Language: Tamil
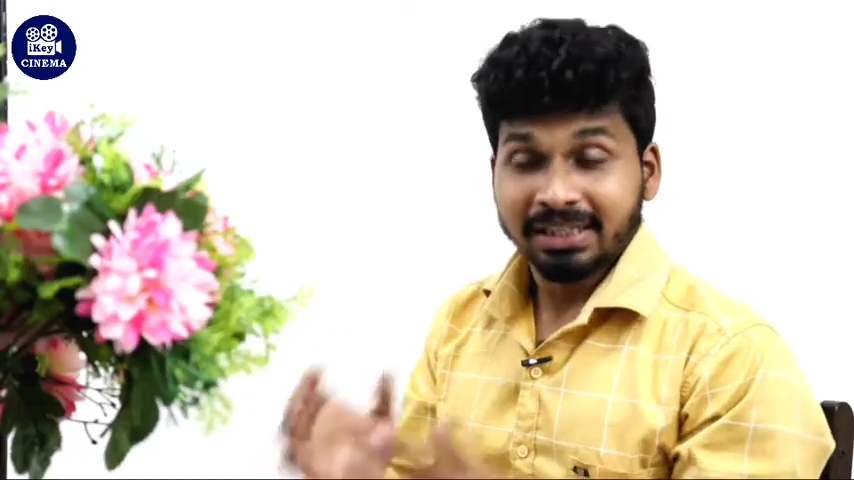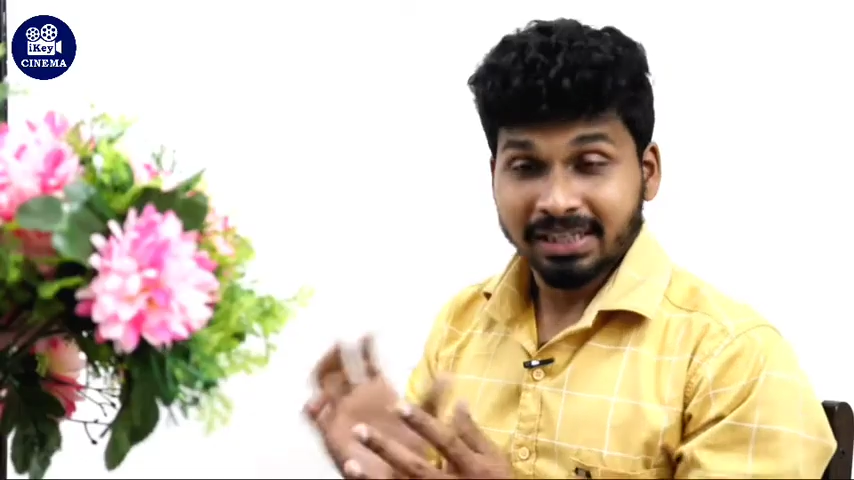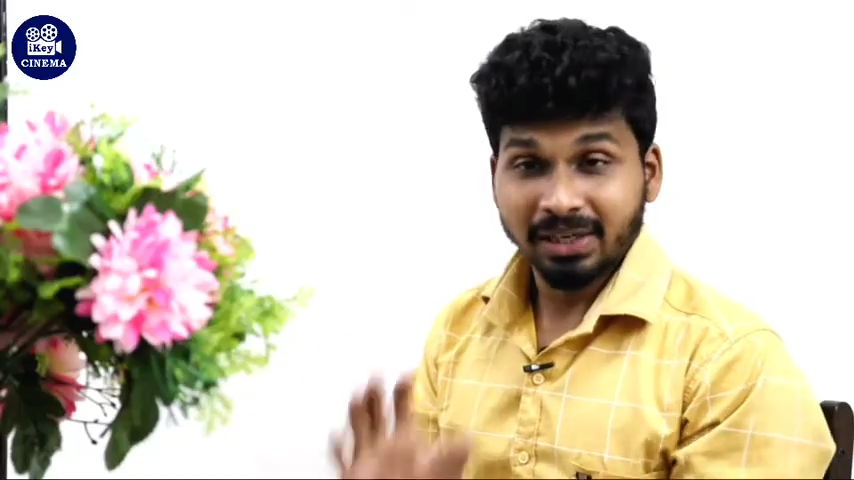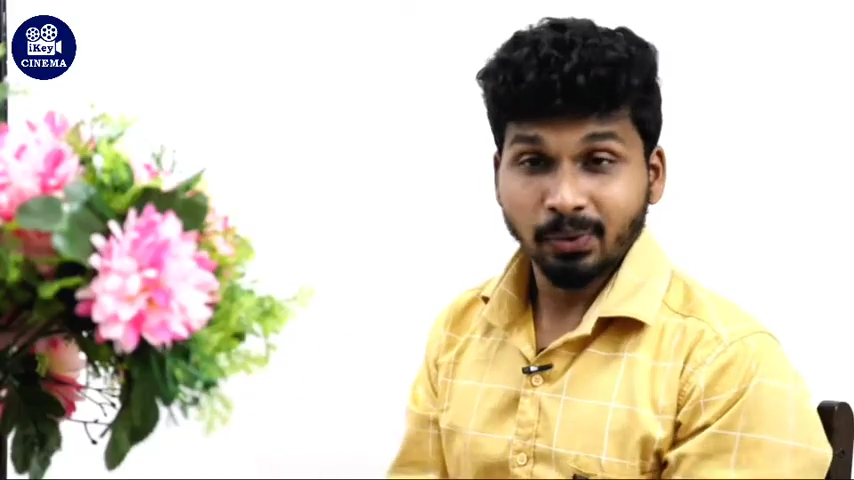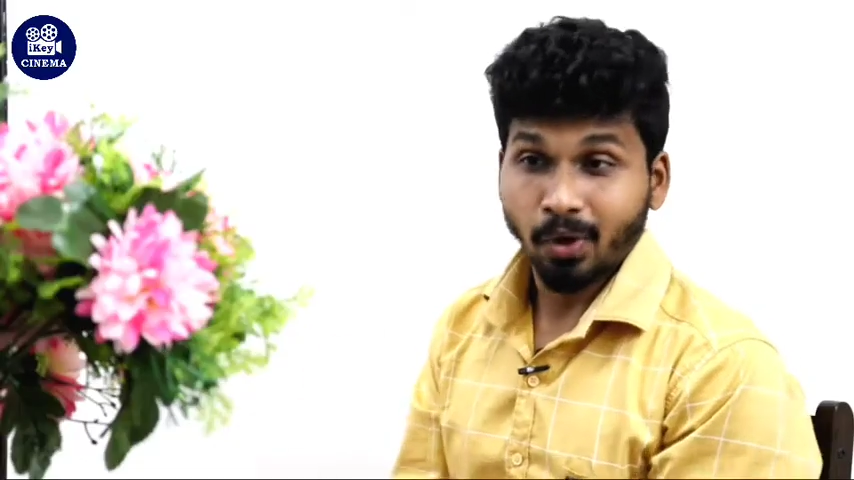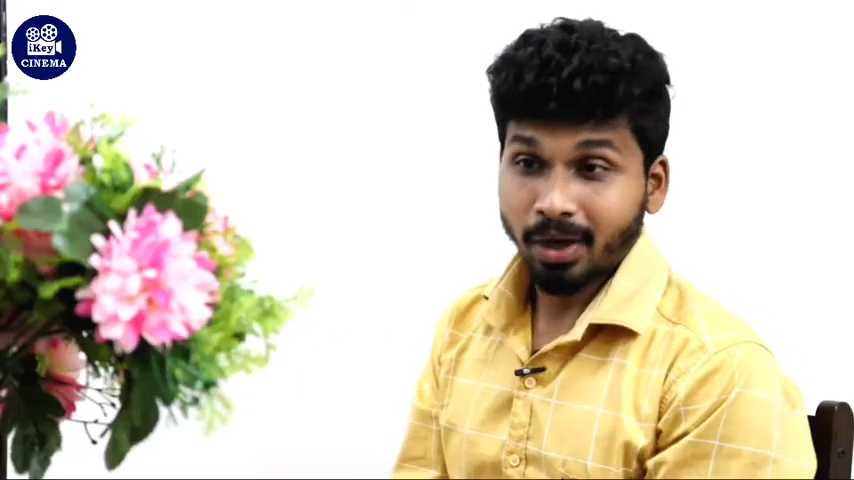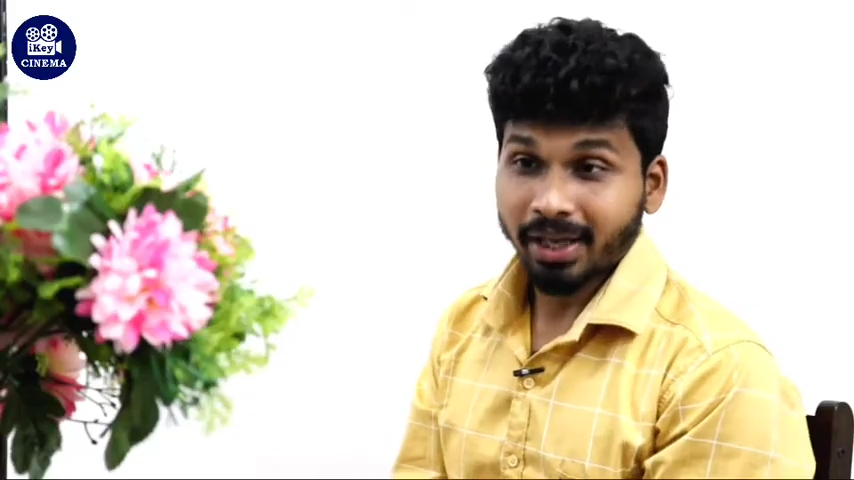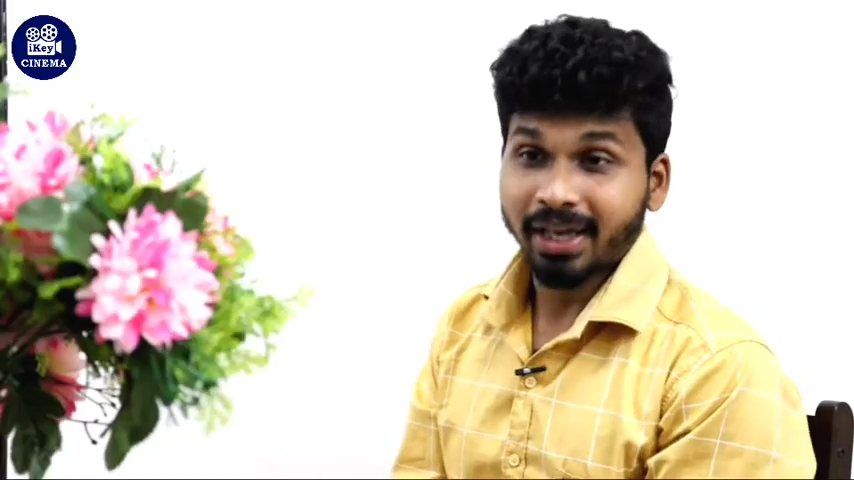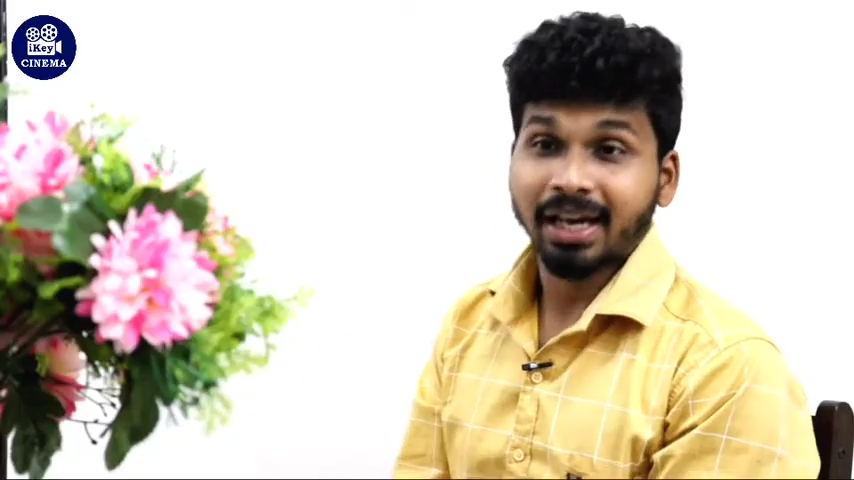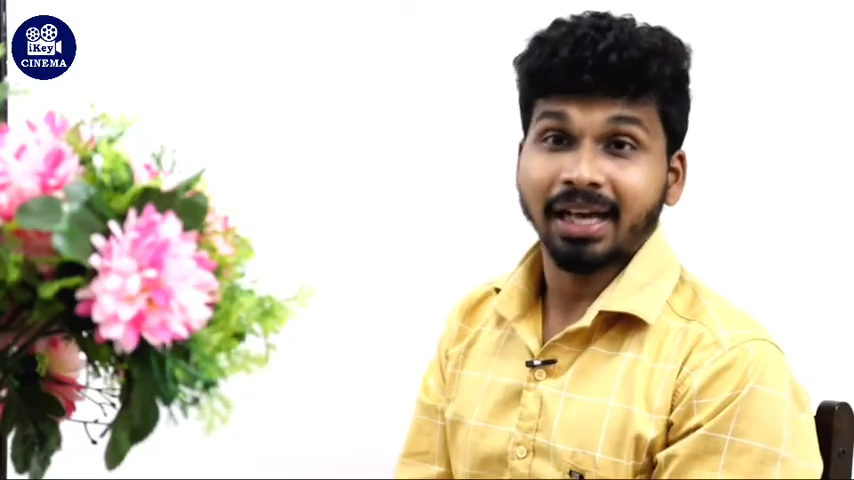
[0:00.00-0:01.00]
சரி
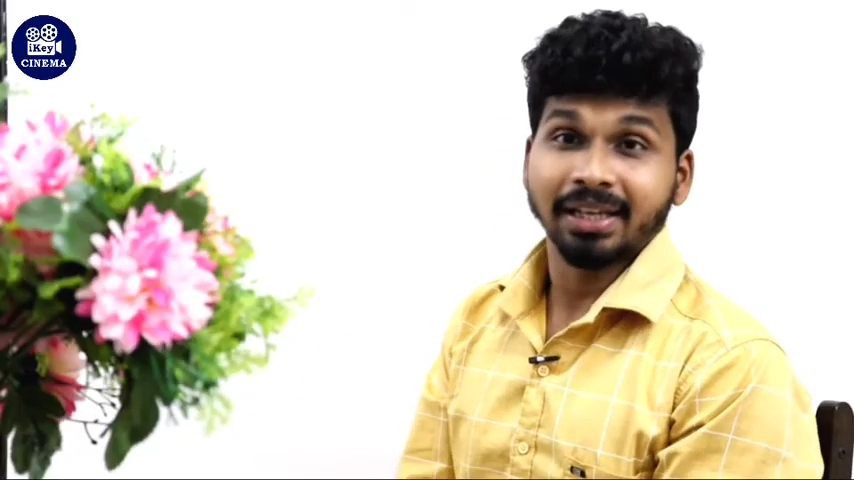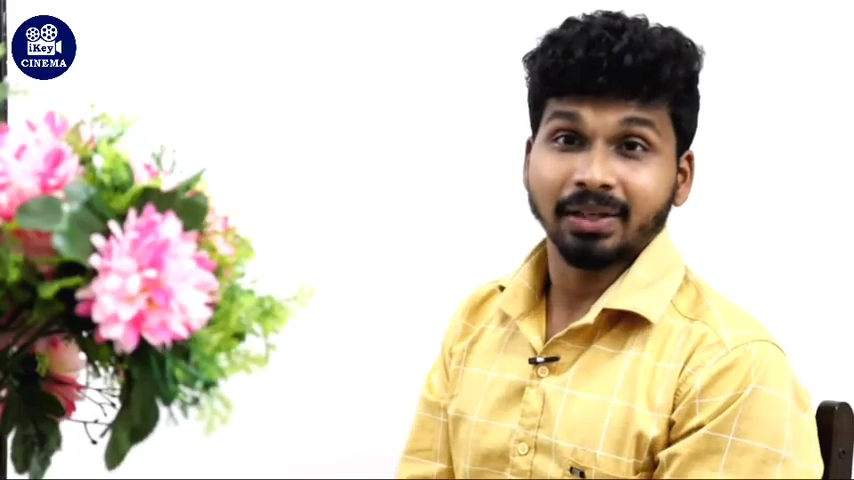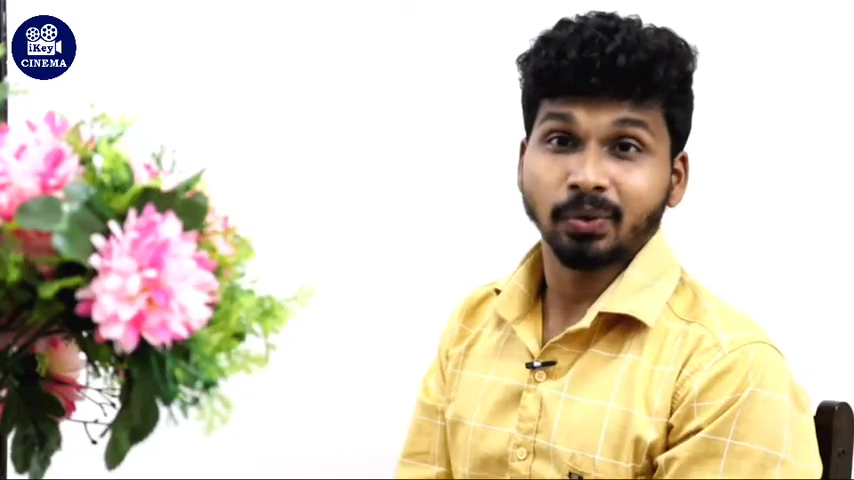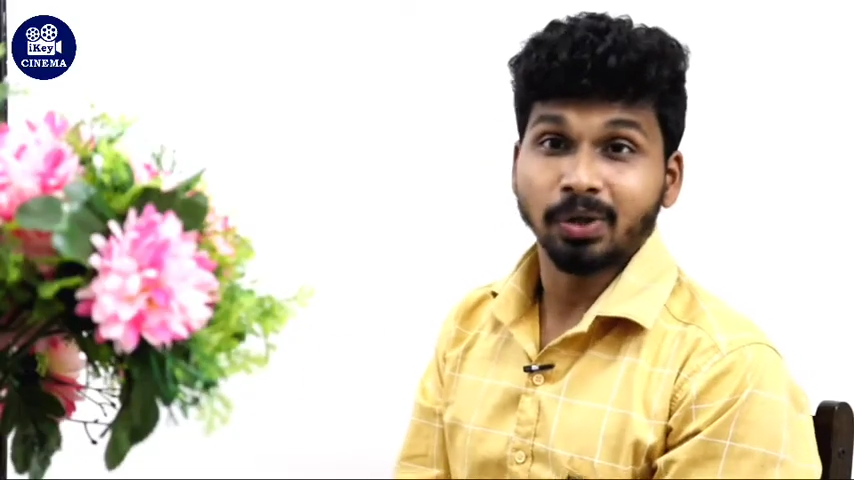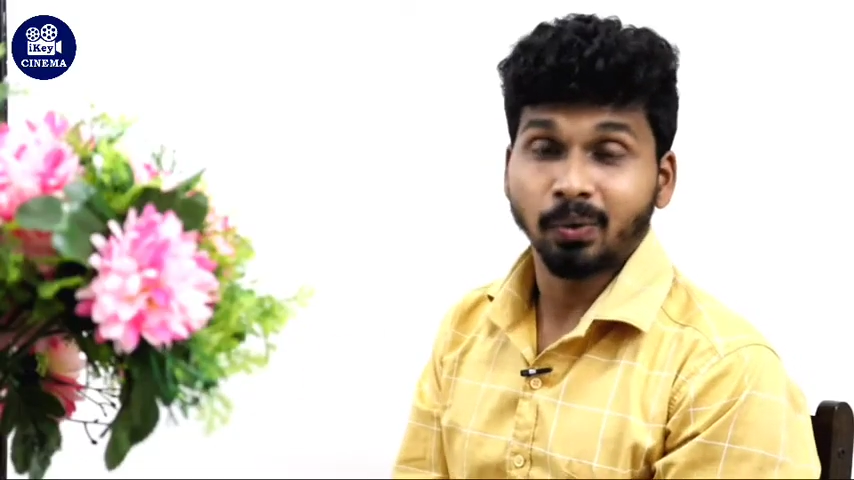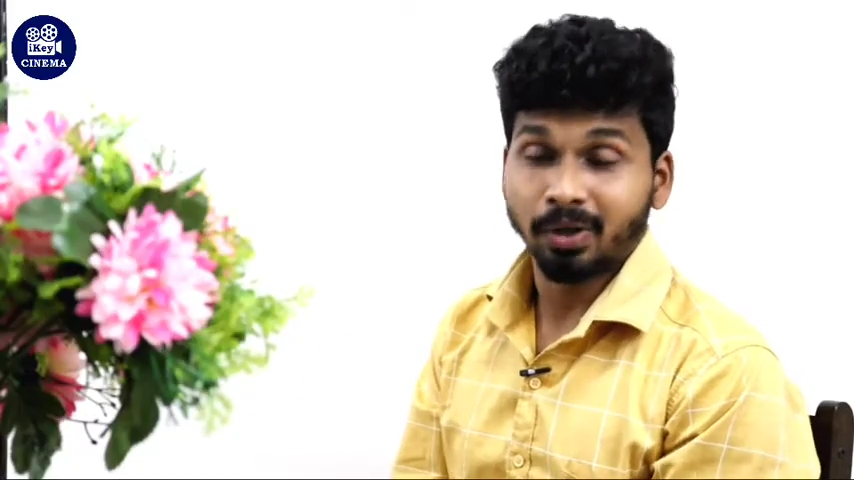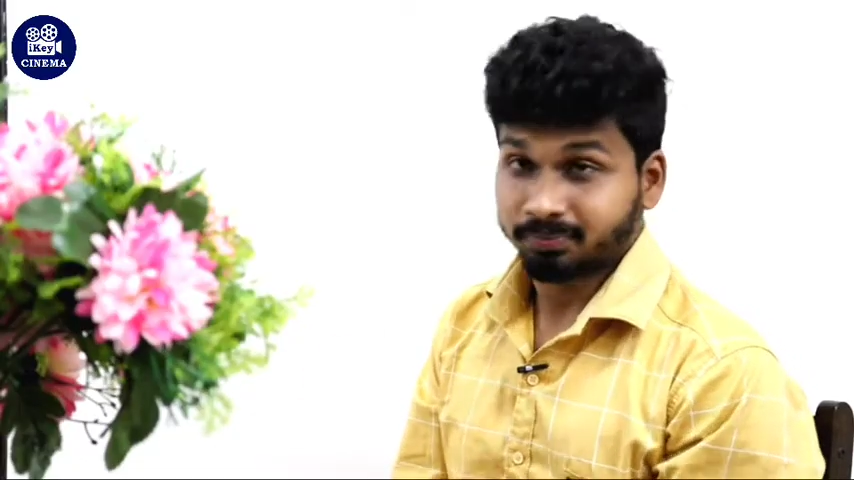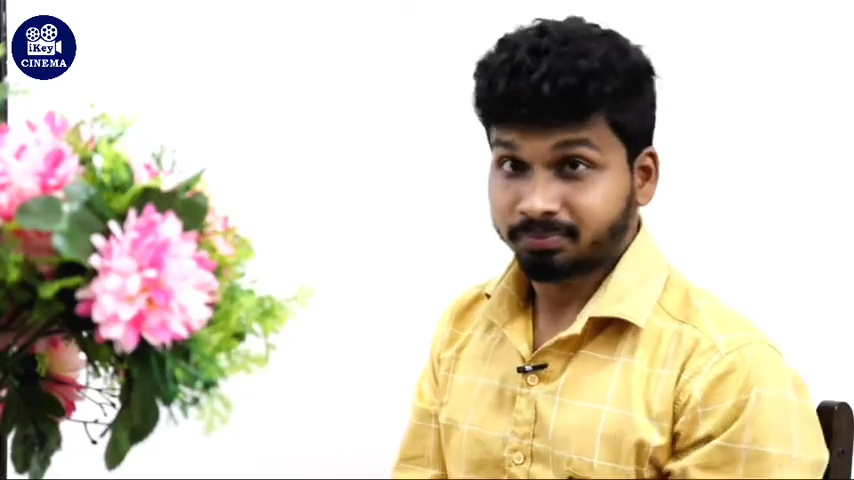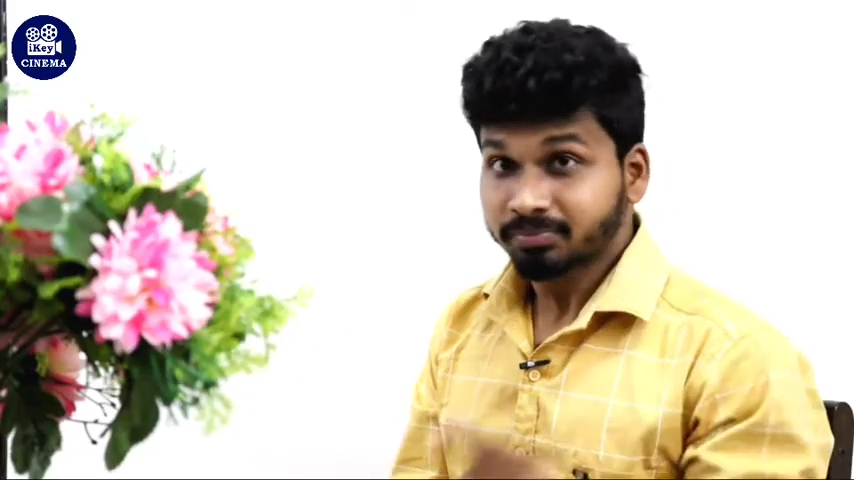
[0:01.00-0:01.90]
ஓகே கதையை சொல்லுவோம்